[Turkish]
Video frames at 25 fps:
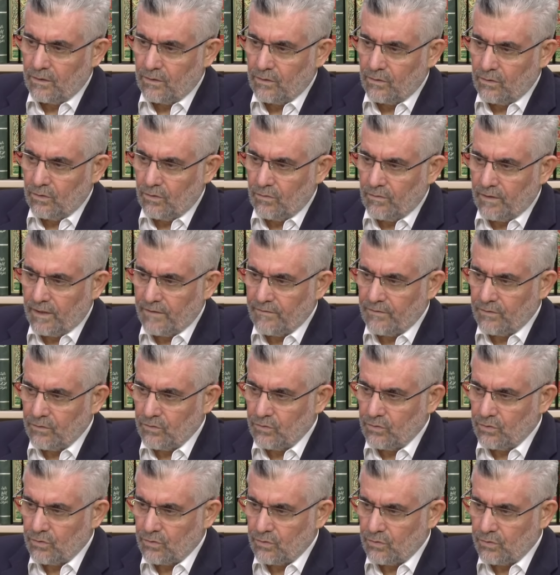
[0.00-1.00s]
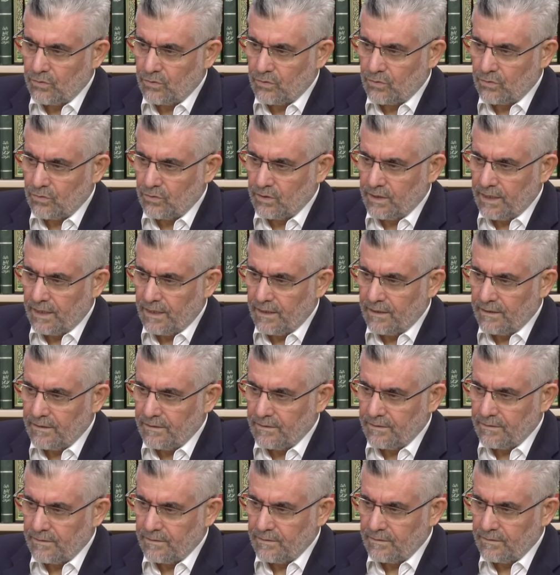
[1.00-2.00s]
O vakfın kuruluşunda
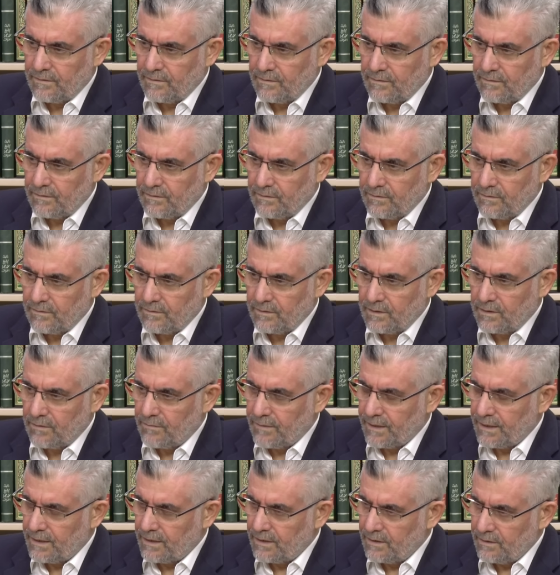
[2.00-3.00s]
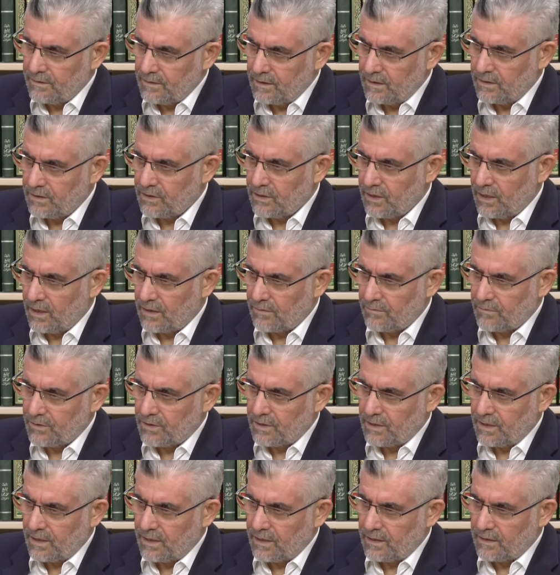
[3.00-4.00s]
işte beni
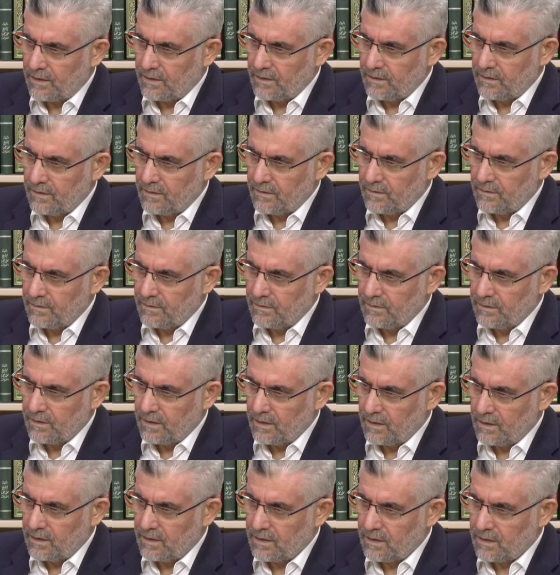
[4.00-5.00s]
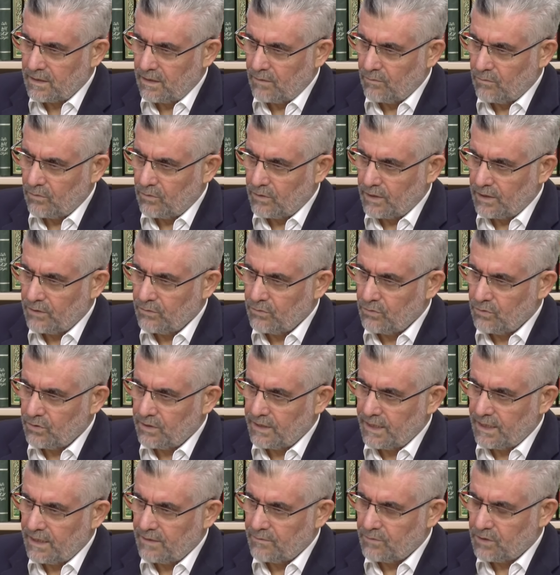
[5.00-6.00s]
çağırmışlardı. İstanbul'dan
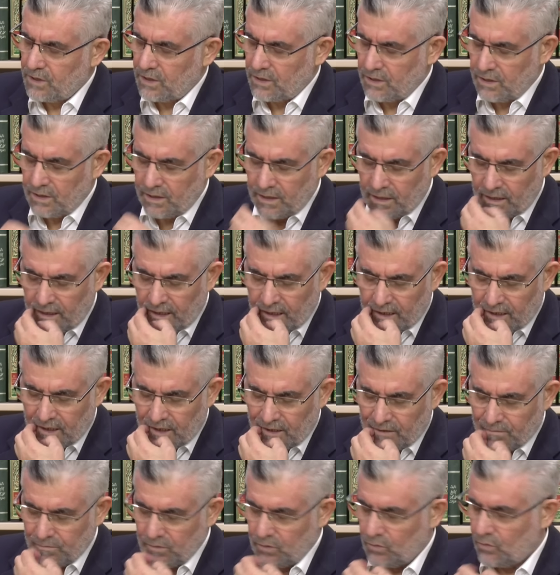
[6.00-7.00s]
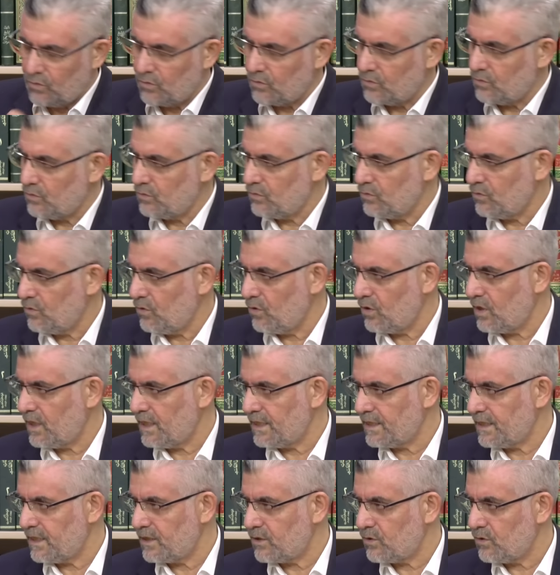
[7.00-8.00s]
Türkiye'nin çeşitli yerlerinden bir 10
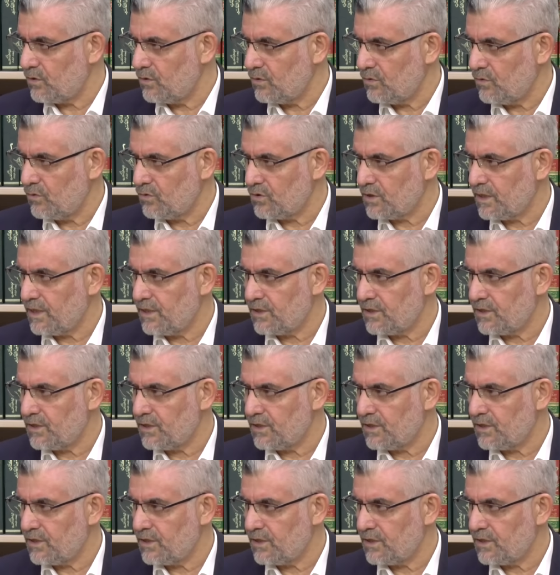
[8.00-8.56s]
kadar hocayı